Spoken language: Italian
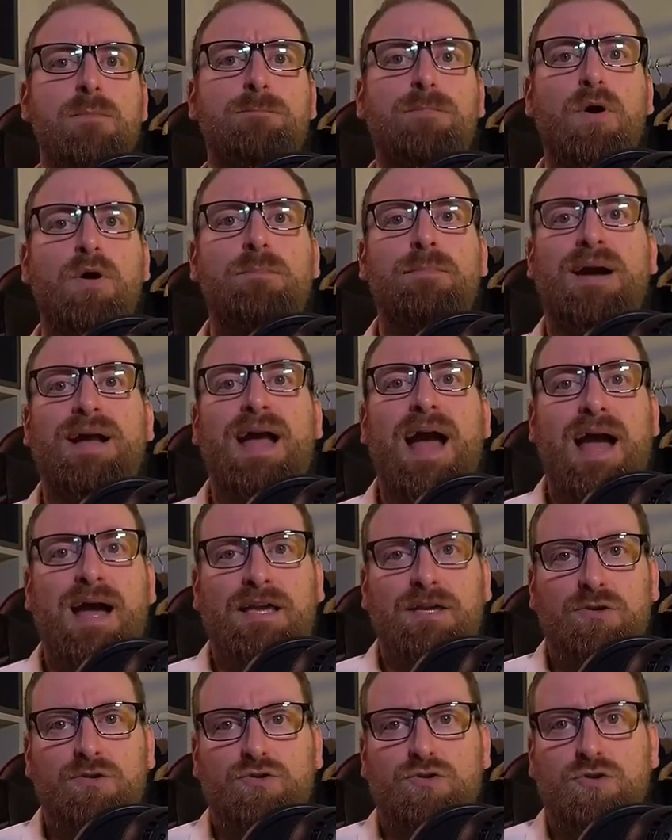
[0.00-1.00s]
Poi
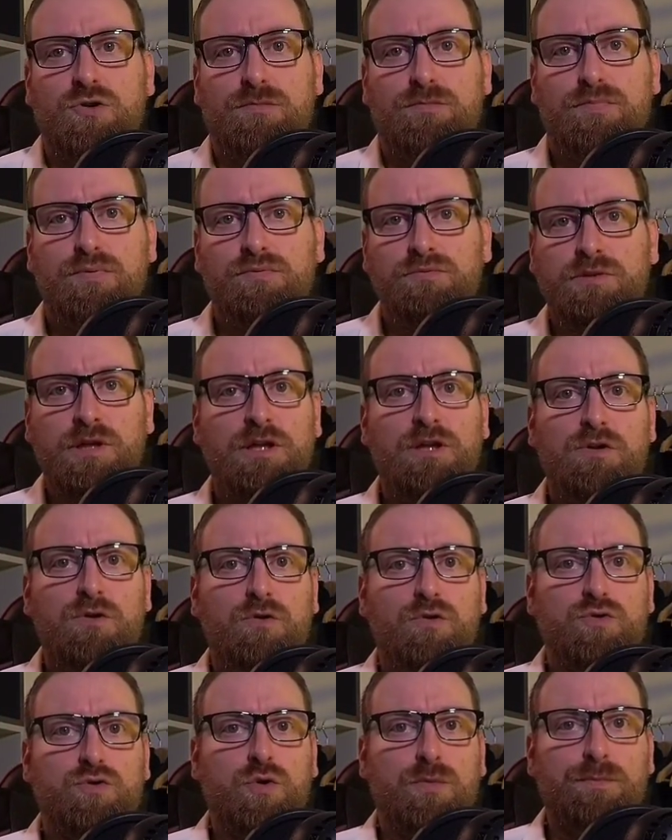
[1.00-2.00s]
magari io sono
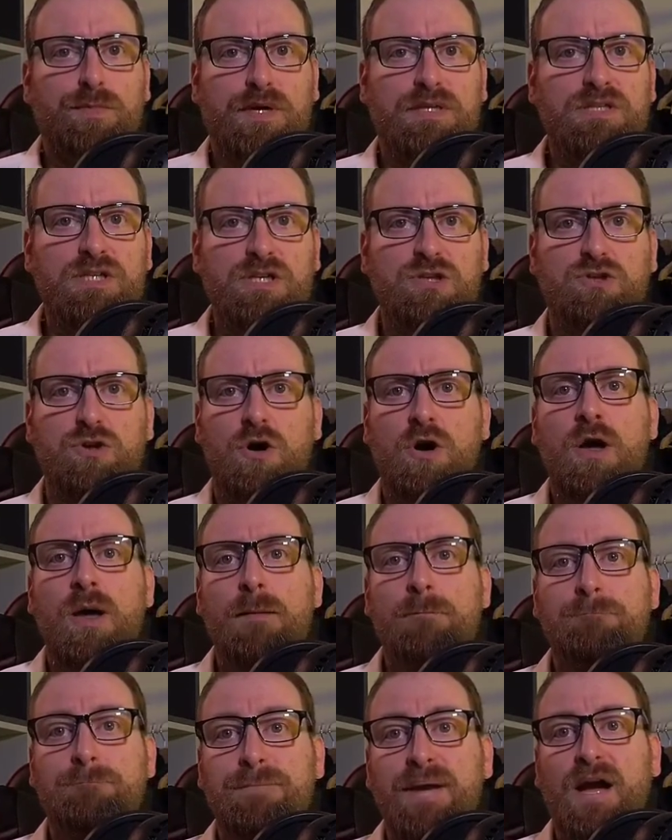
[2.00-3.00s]
puntiglioso e
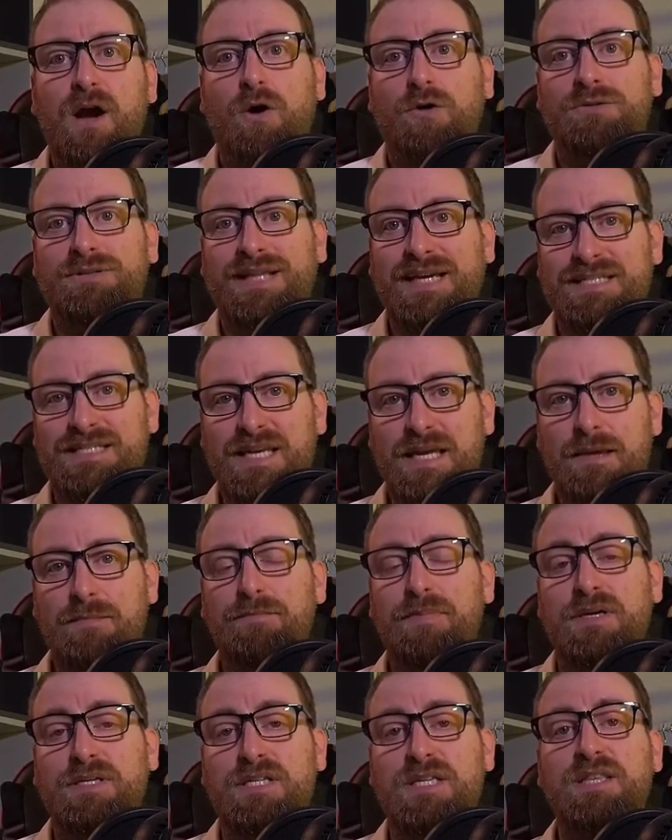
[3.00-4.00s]
preciso, però da
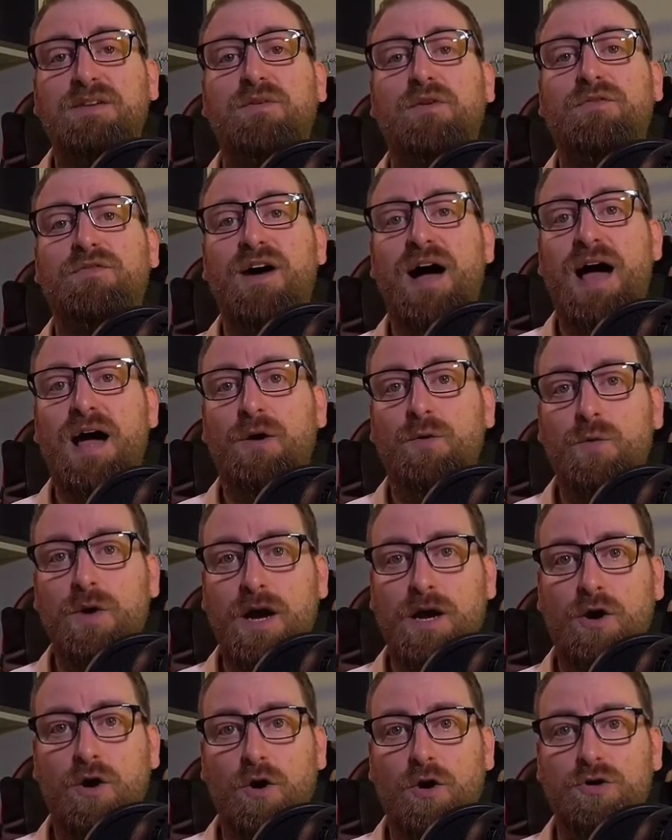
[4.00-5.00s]
sempre se devo fare
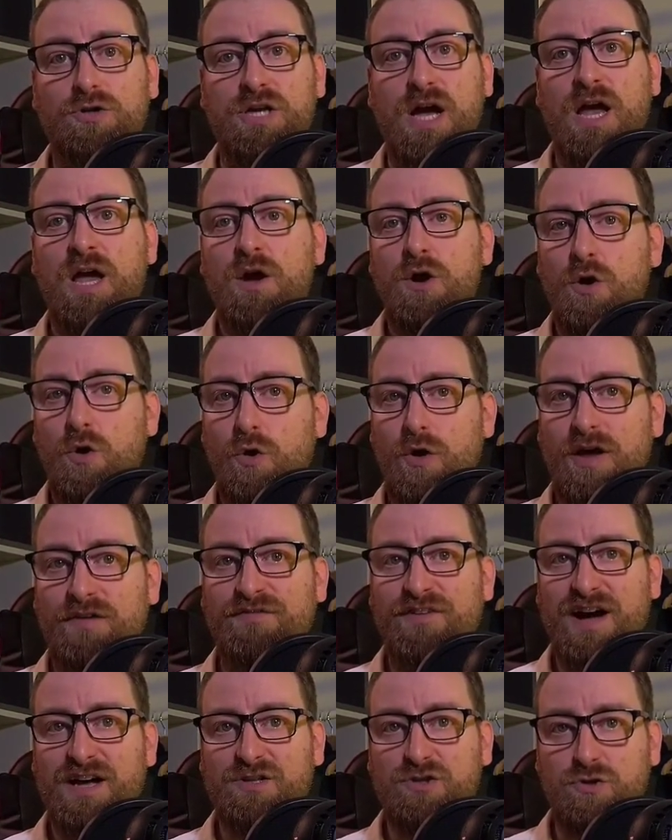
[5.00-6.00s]
una cosa o la
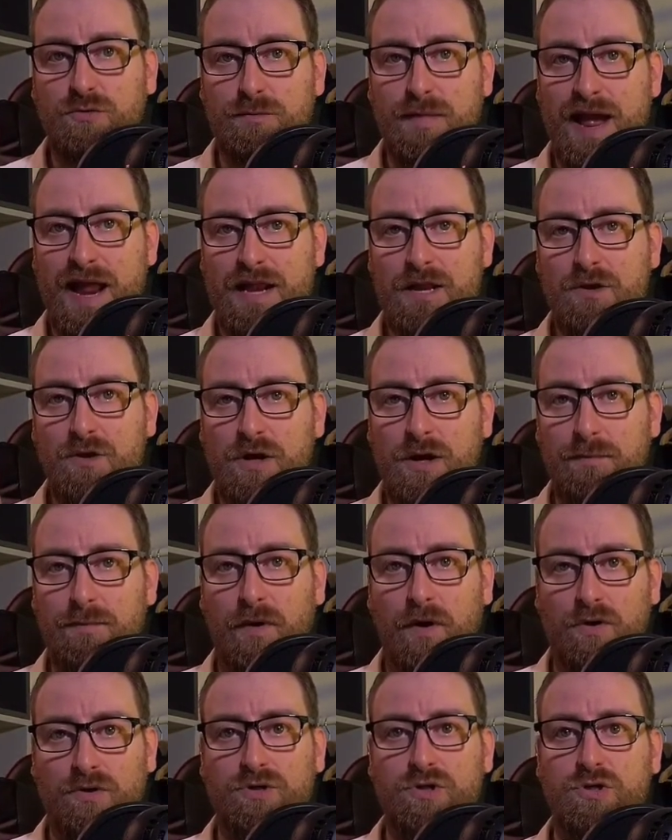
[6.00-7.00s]
faccio meglio che
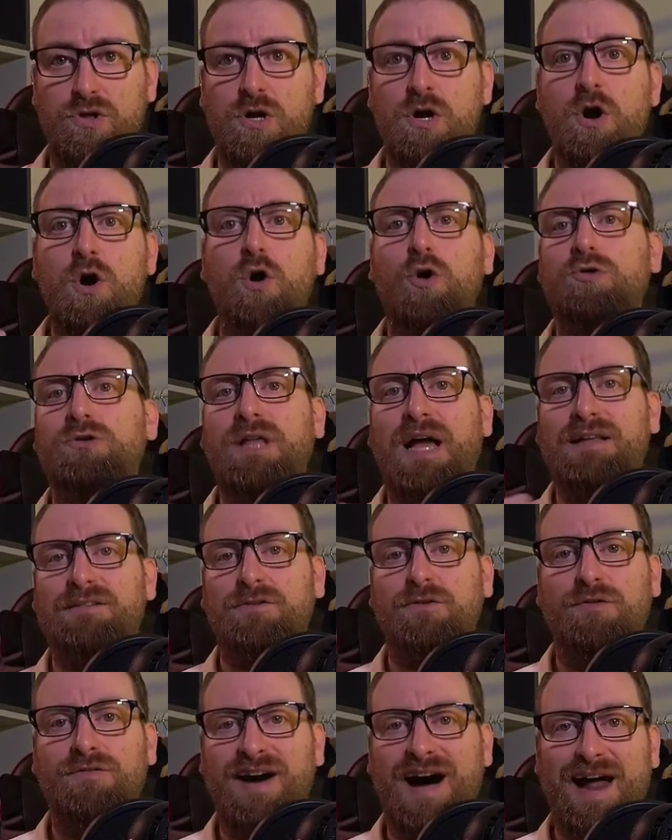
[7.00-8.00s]
posso o
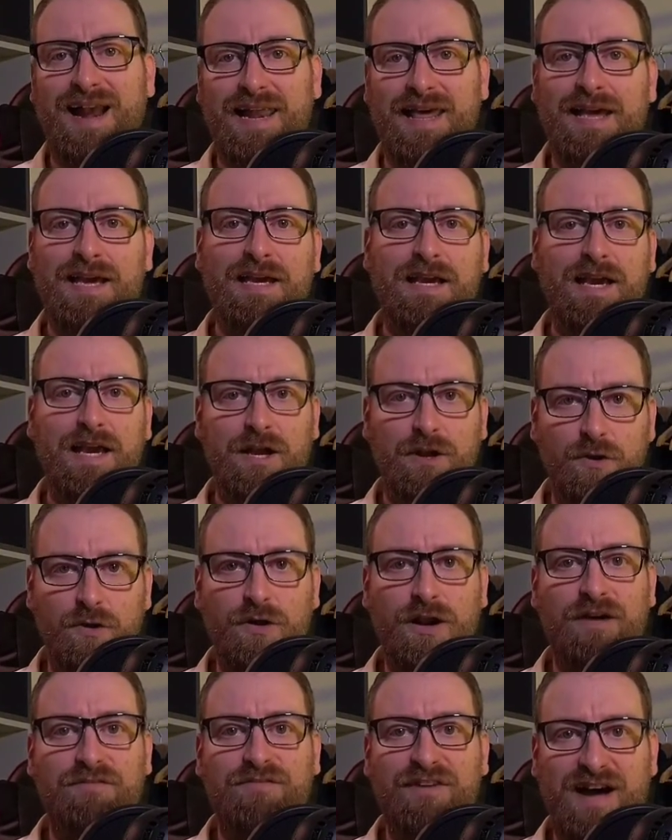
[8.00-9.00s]
tanto vale che
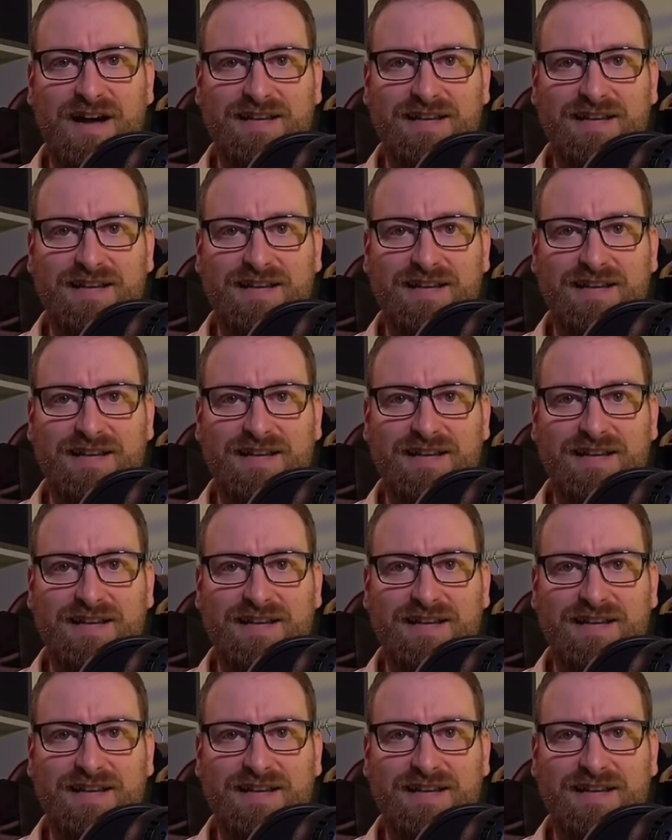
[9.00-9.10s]
non la